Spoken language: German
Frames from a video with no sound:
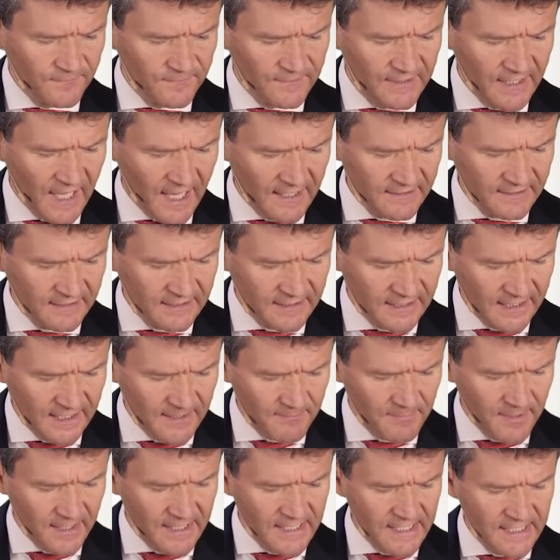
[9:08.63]
da die
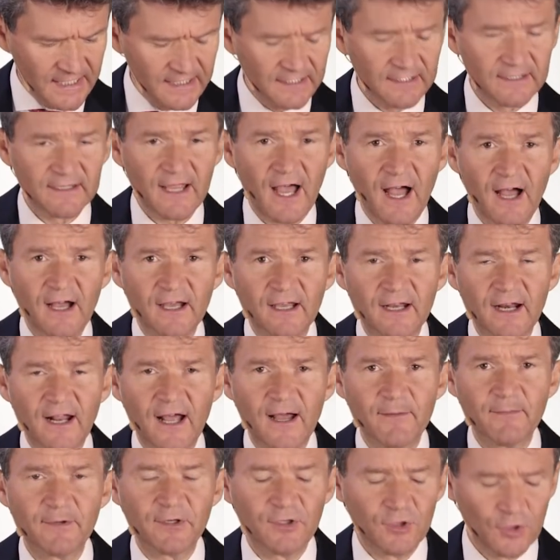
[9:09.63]
Diebe nicht
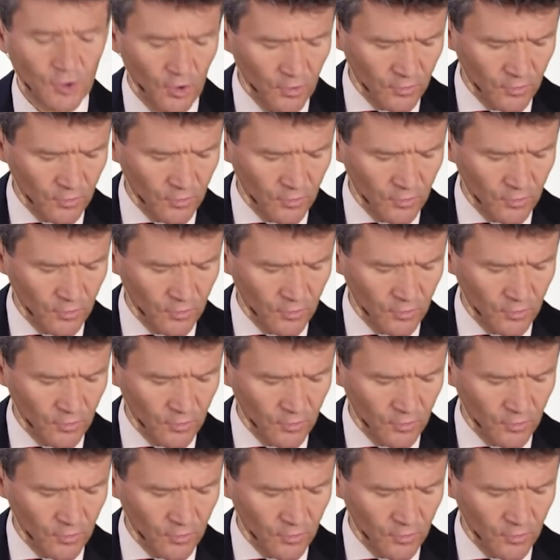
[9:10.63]
nachgraben